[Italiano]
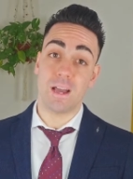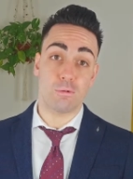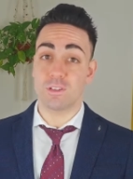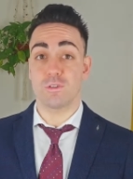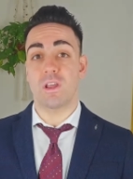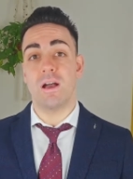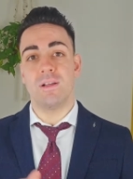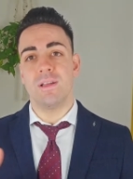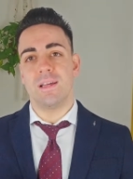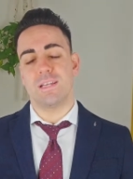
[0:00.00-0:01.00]
ha una storia,
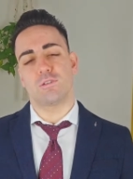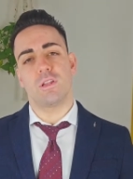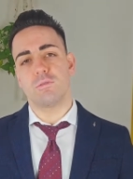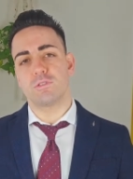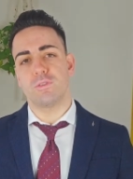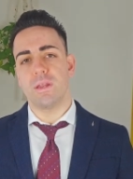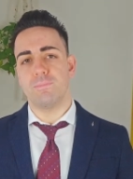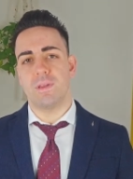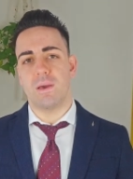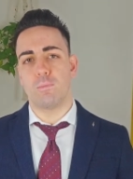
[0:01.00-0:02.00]
la storia di questo
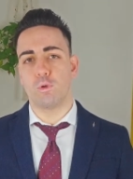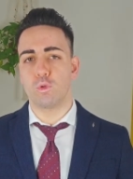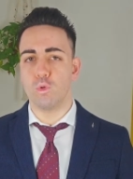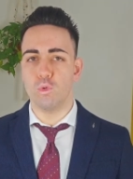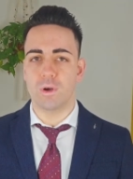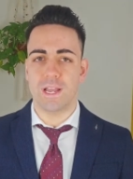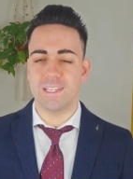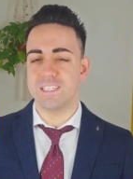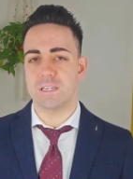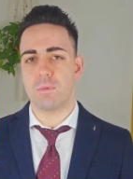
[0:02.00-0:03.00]
termine è molto lunga
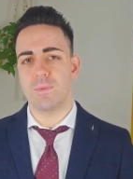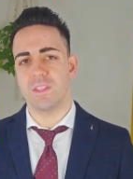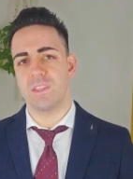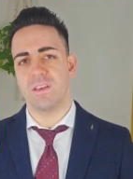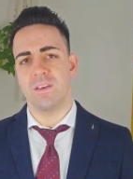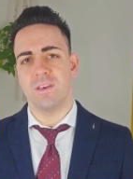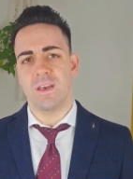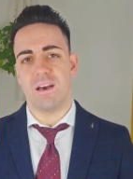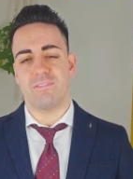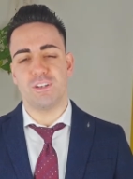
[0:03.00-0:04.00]
ed estremamente
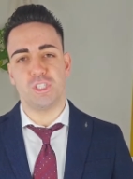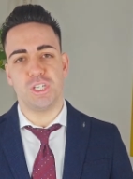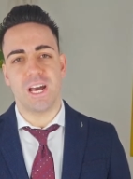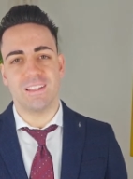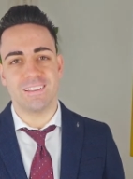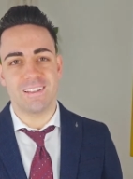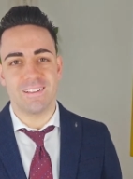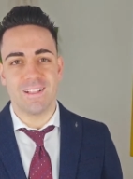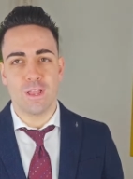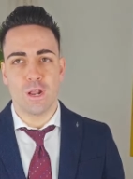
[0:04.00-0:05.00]
affascinante.
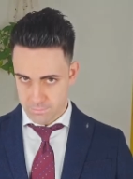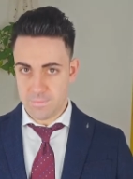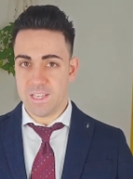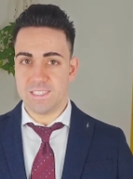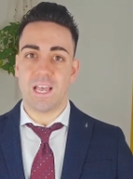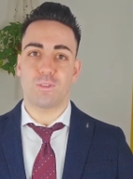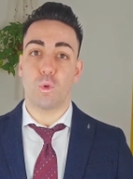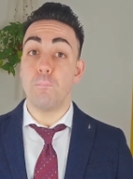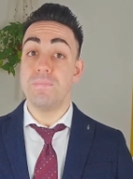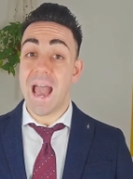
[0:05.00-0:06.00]
Esatto,
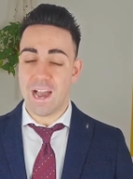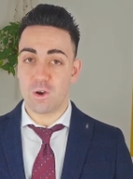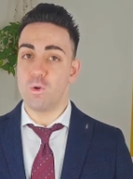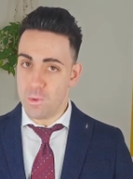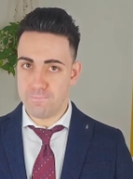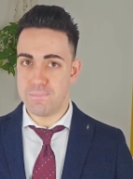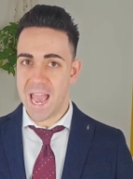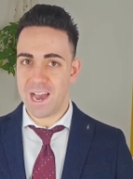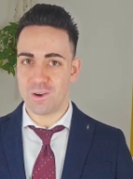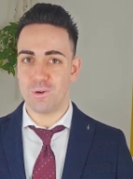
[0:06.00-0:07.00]
bianco,
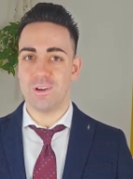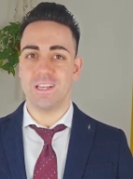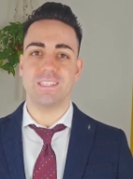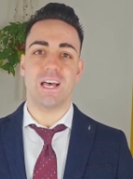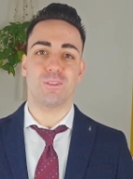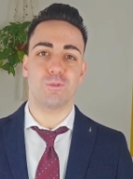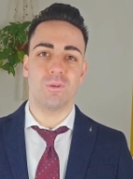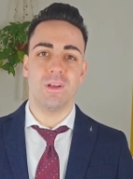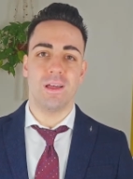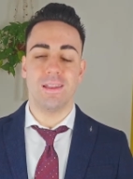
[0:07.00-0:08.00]
bianco,
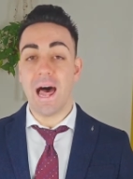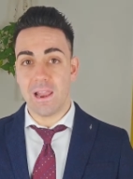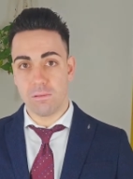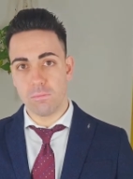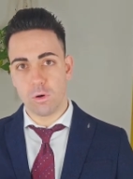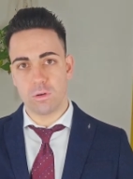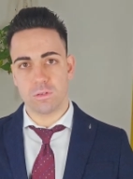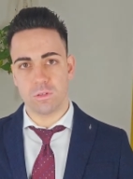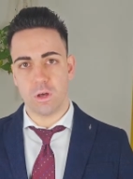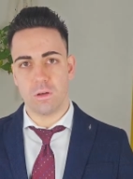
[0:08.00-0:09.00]
esatto. L'albo,
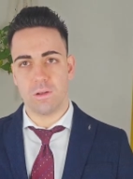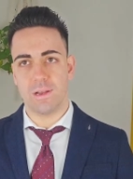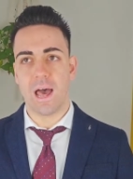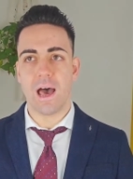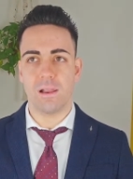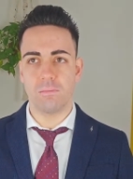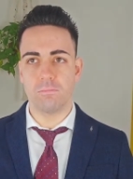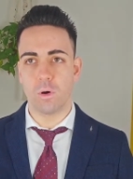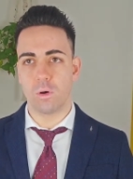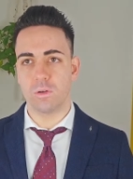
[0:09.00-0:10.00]
no?
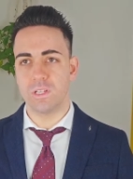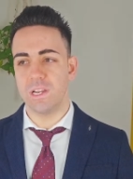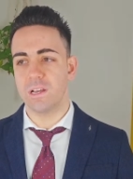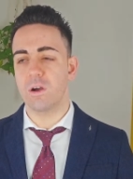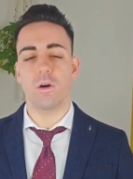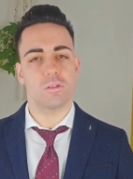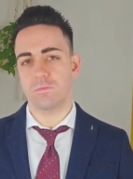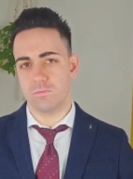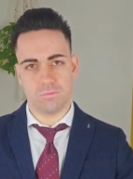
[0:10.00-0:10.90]
L'albo delle cose.